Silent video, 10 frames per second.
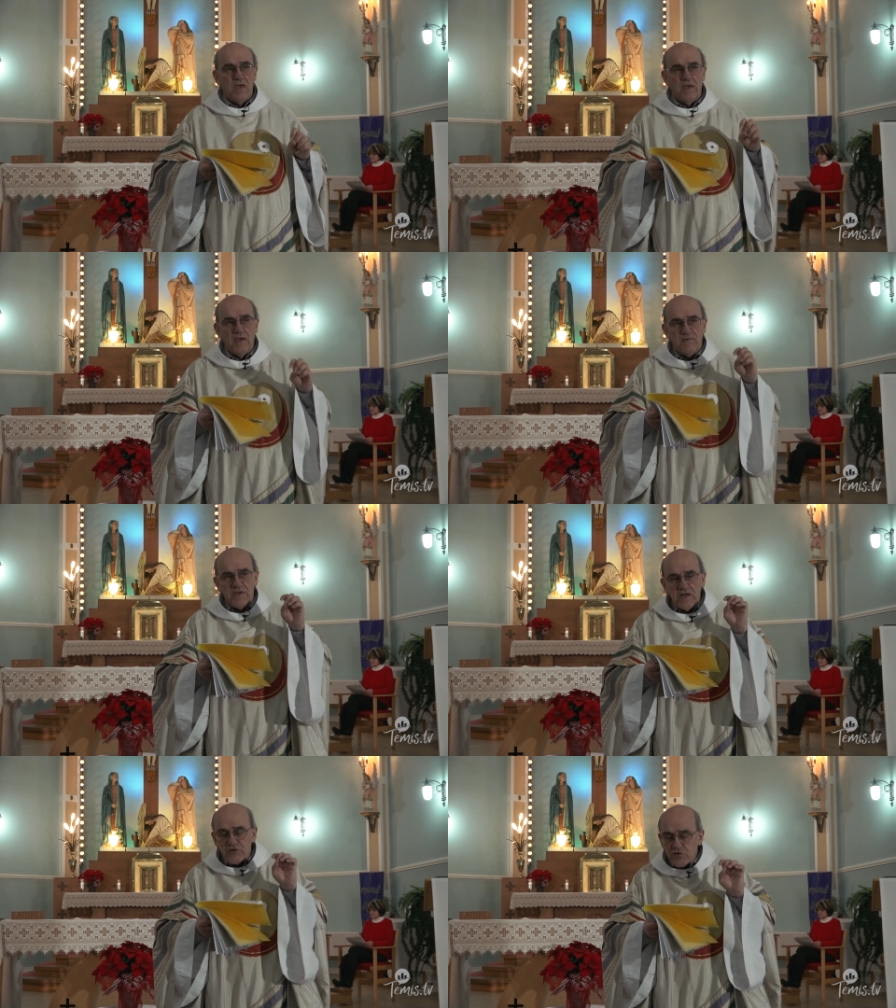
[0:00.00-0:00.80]
Et
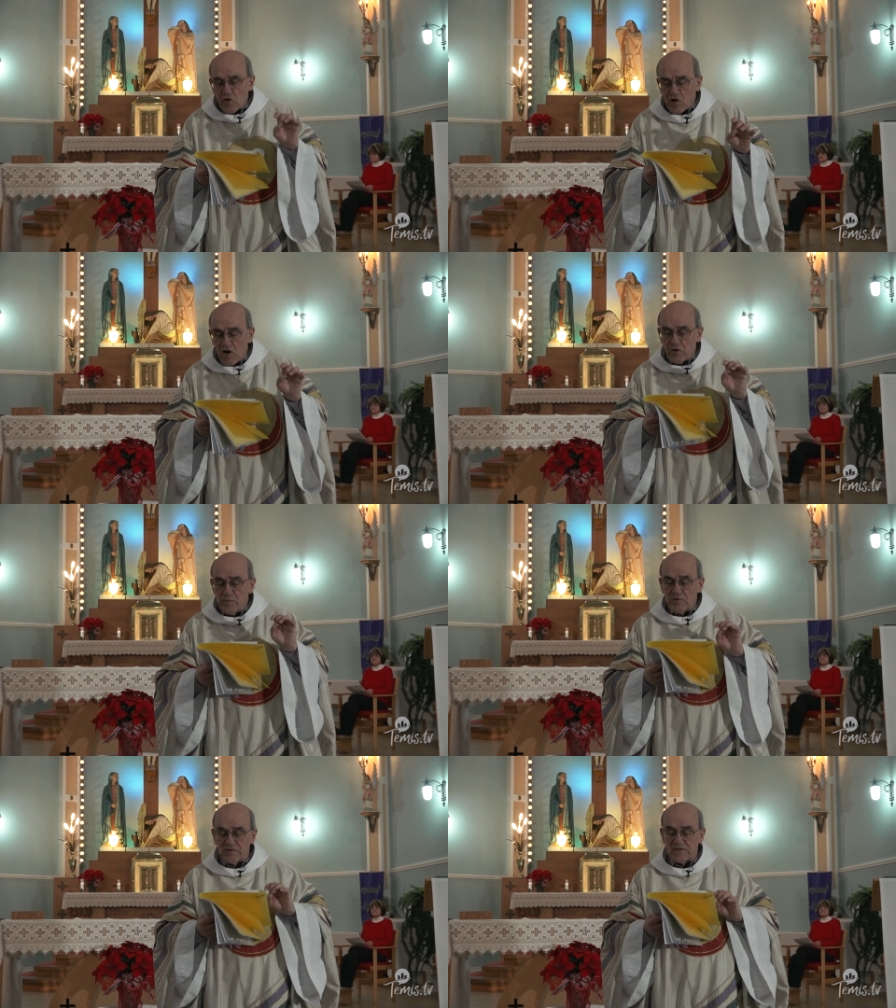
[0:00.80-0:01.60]
il se rend
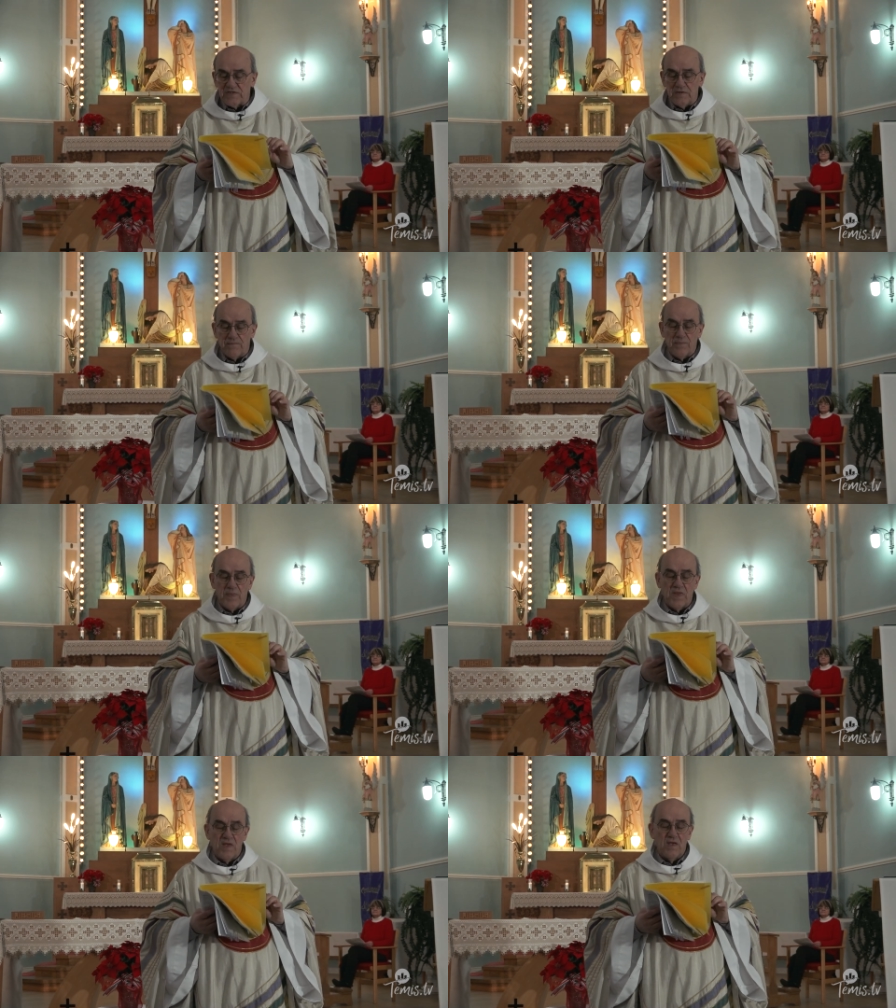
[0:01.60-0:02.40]
lui aussi
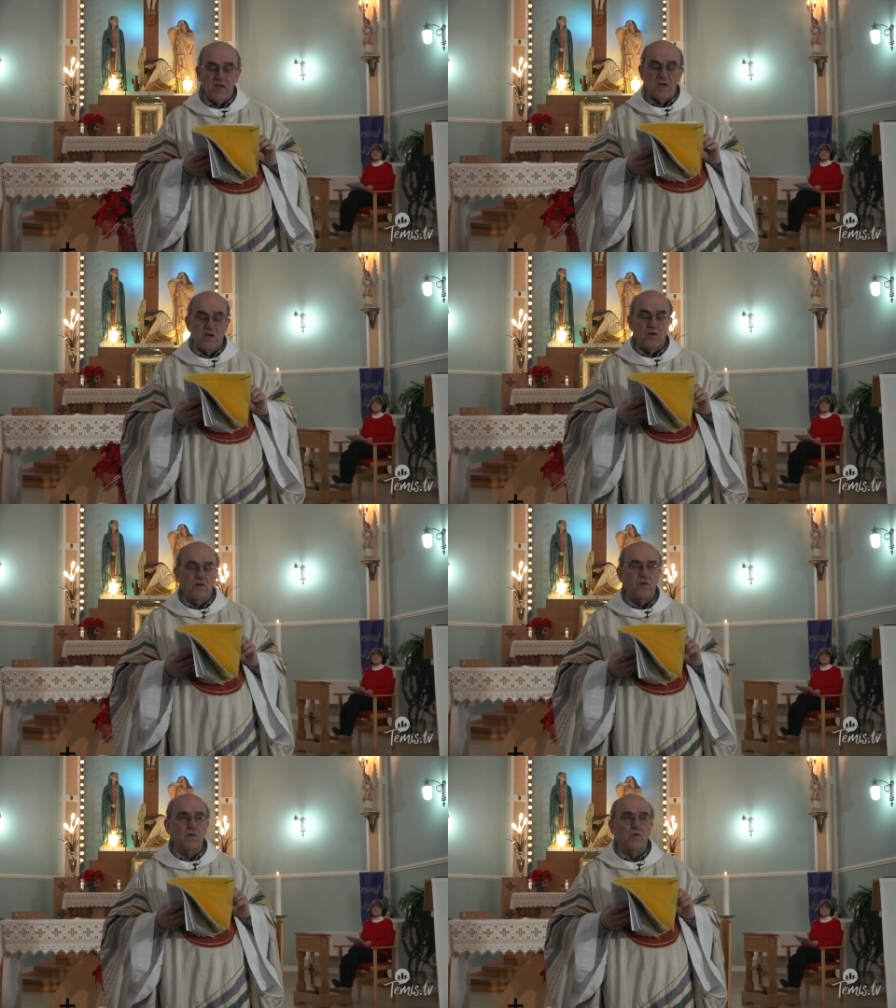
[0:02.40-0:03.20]

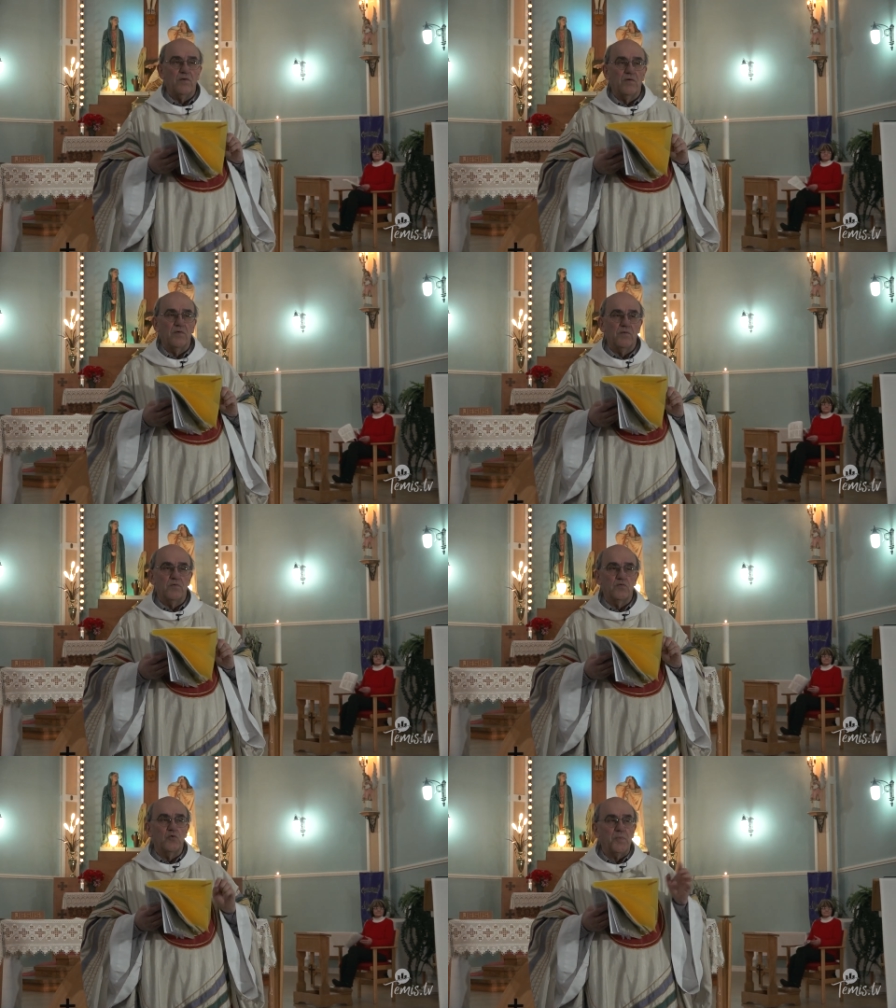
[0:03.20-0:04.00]
euh,
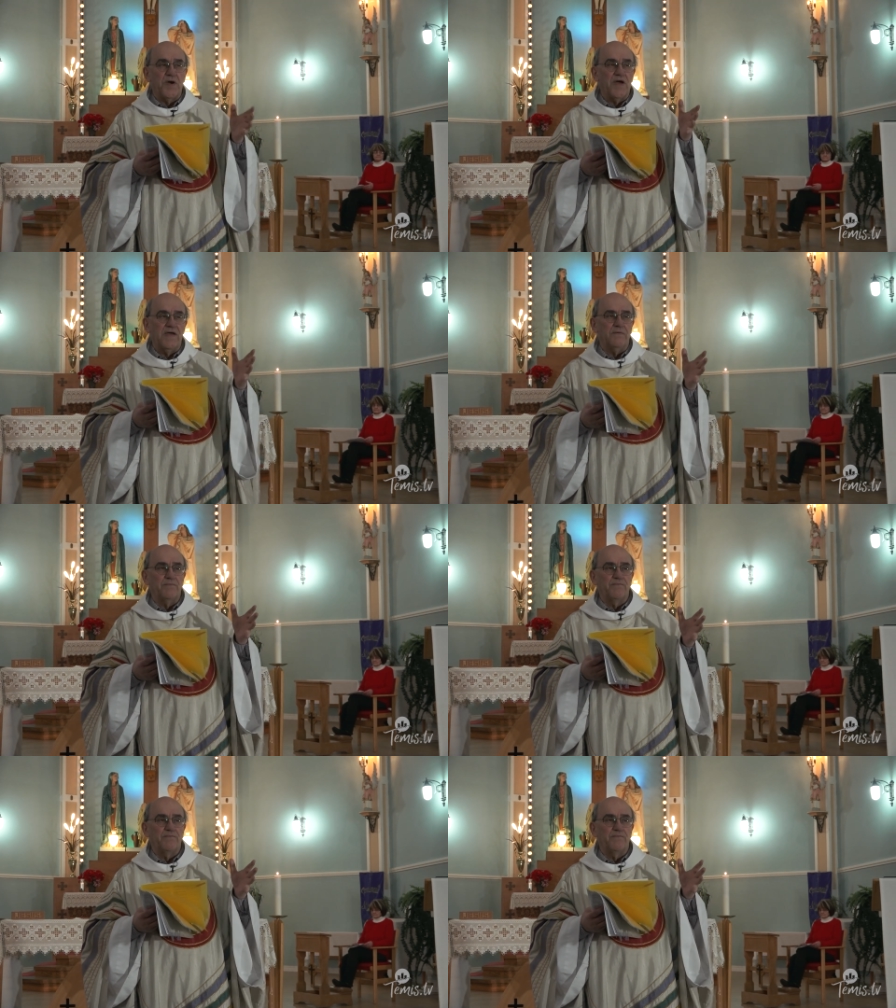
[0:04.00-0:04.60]
tout près.